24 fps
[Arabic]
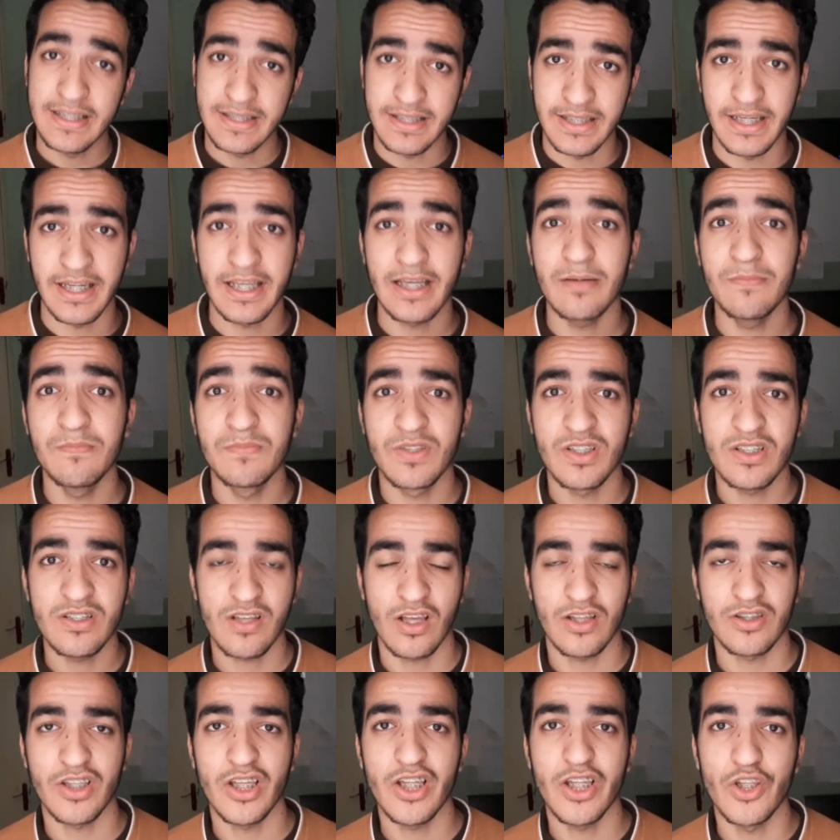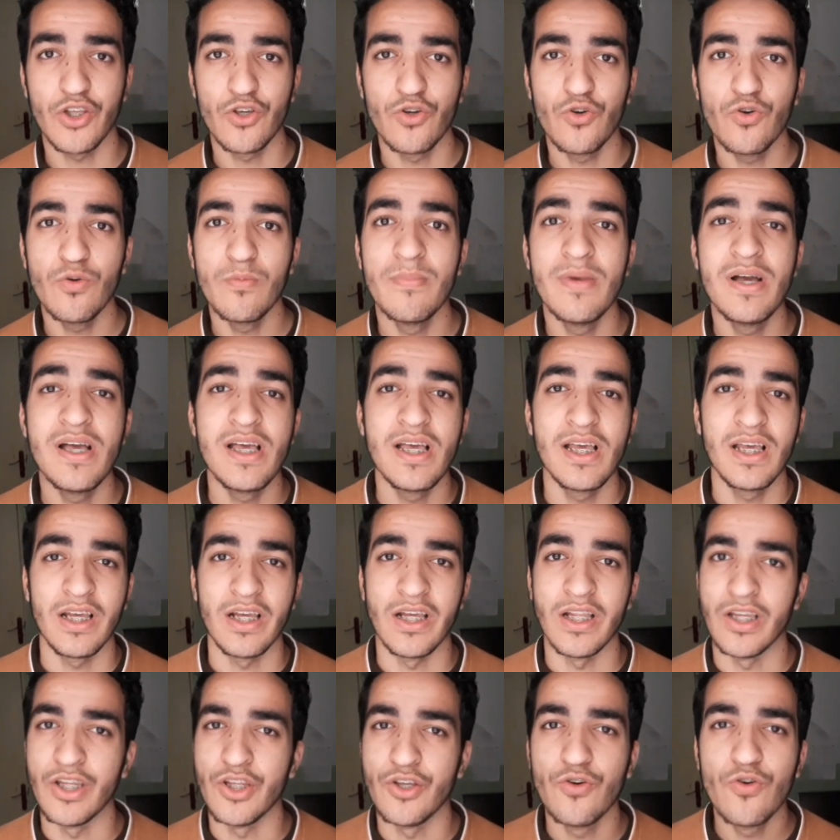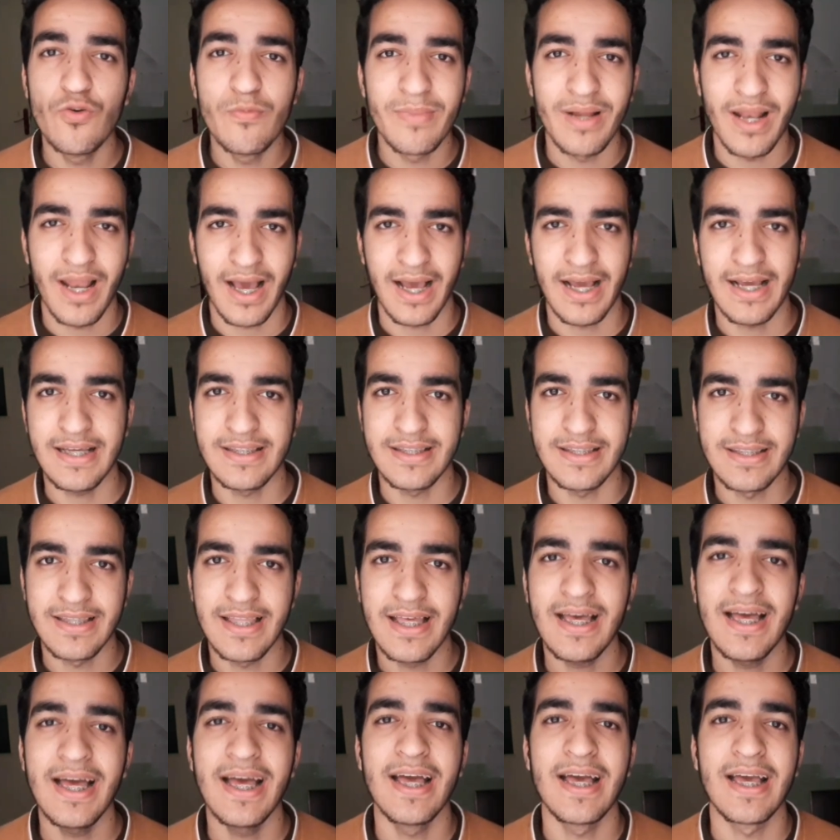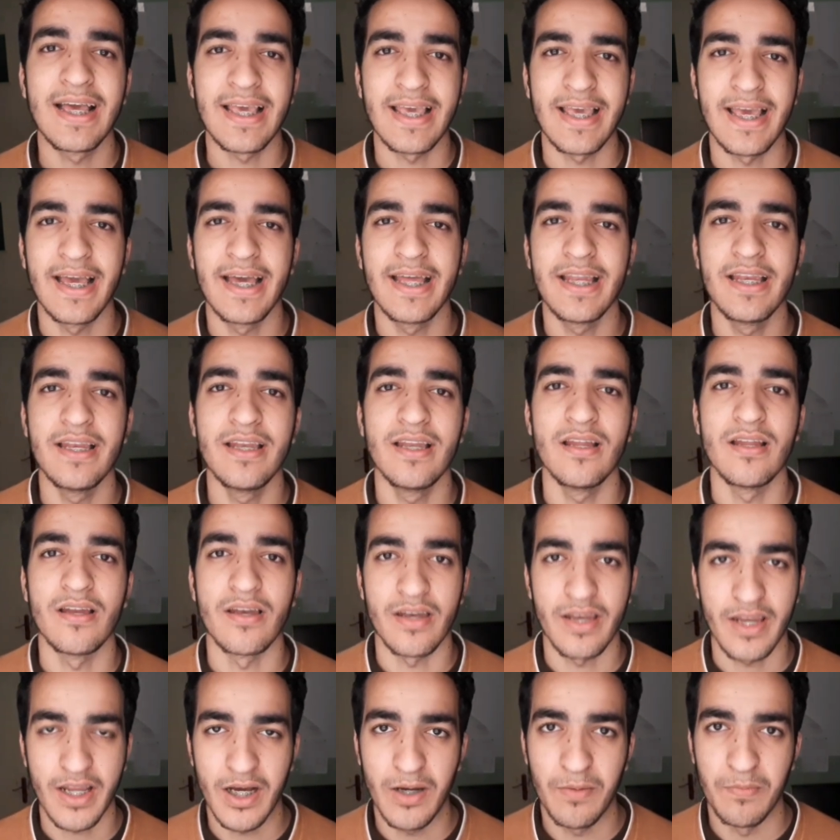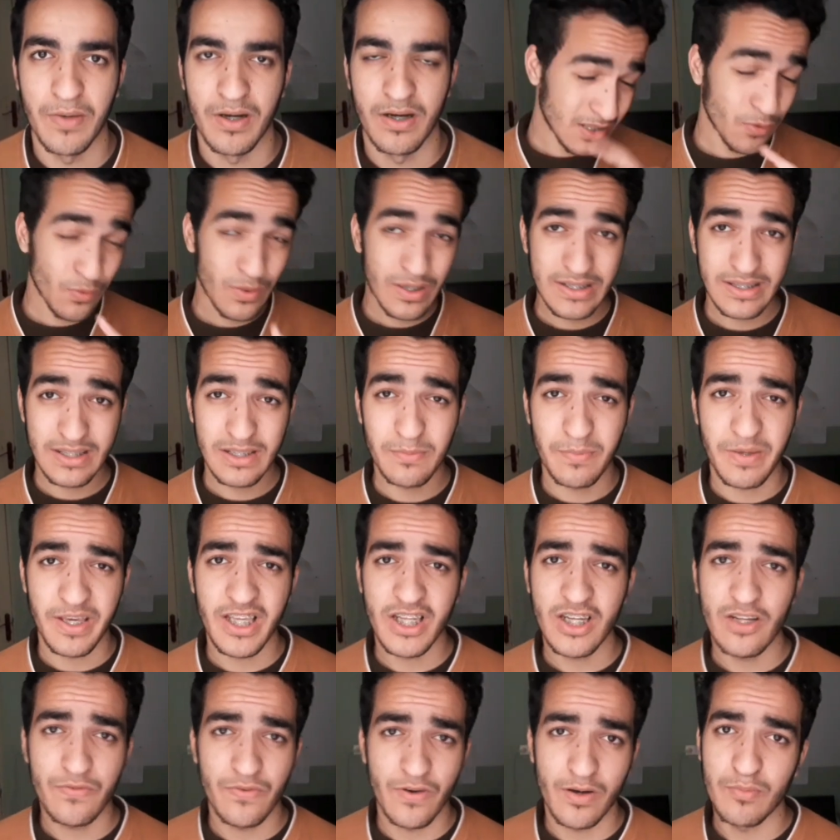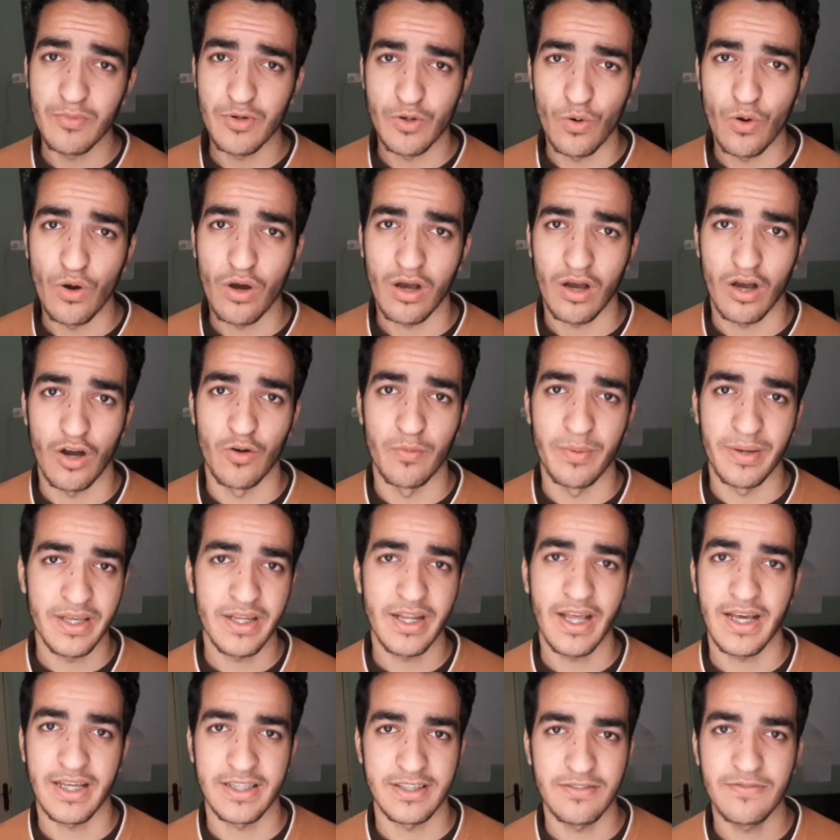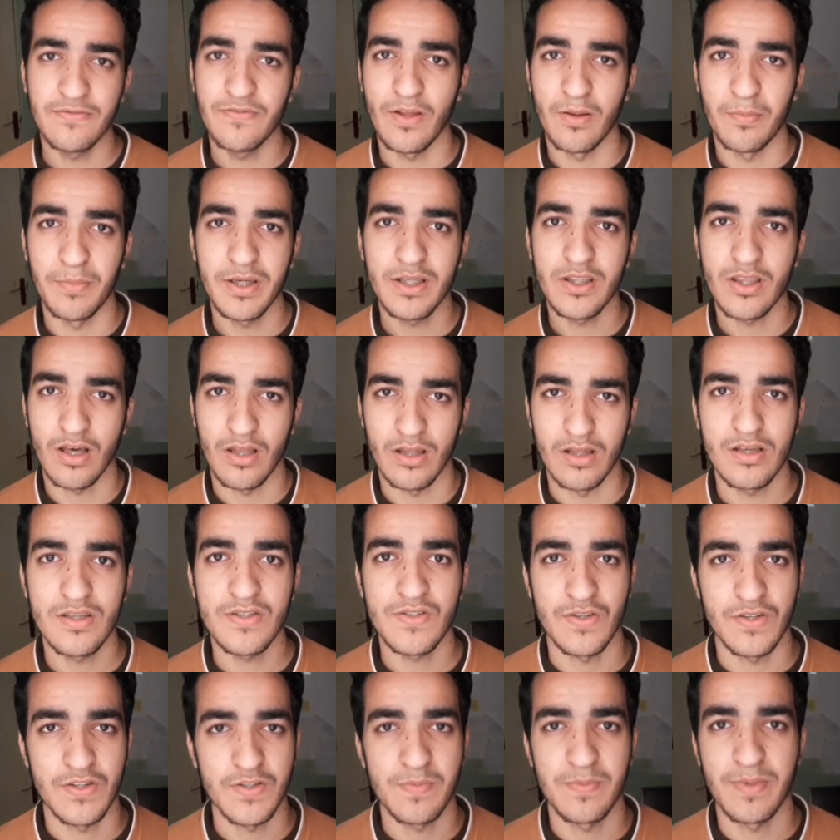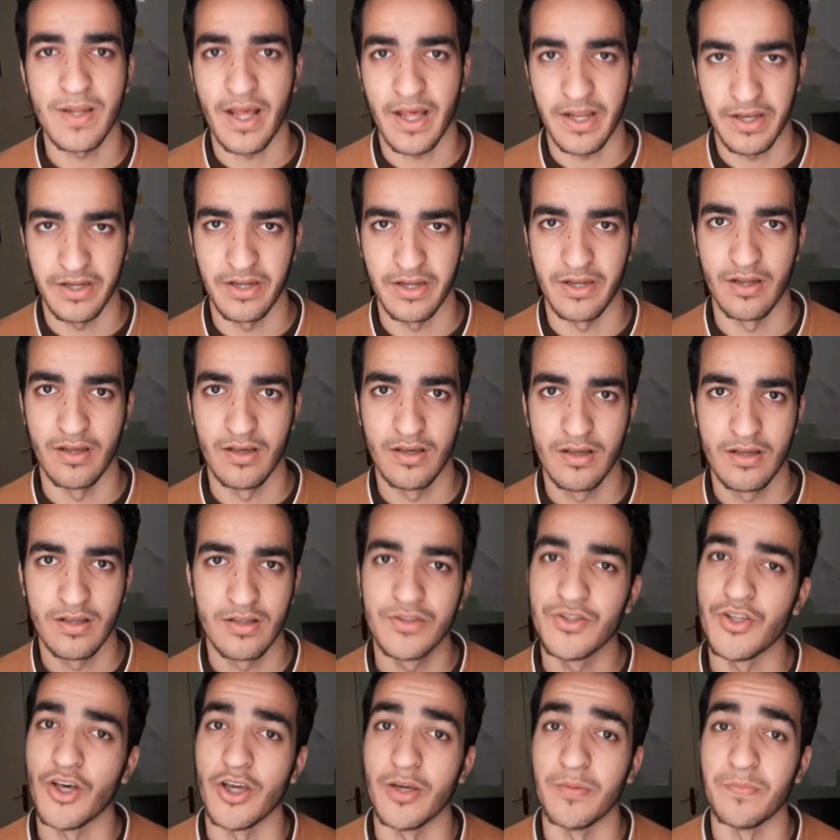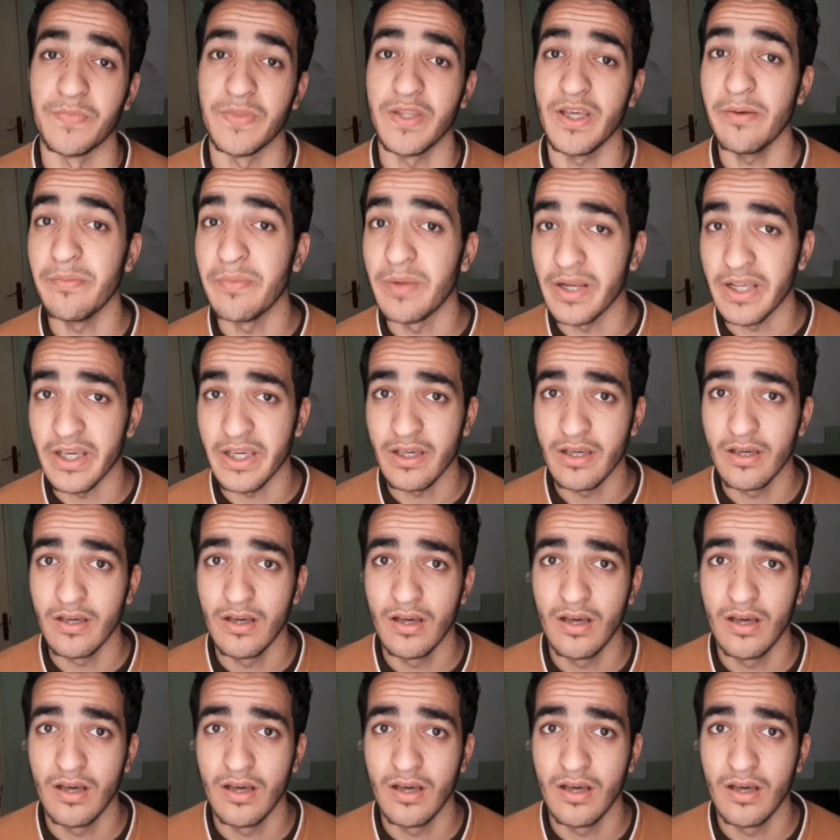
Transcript: تنام تصحى تاني يوم اليوم العادي ده كان نعمة دلوقتي بقينا في امر واقع وبقينا قاعدين في البيت خلاص غصب عننا طيب نعمل ايه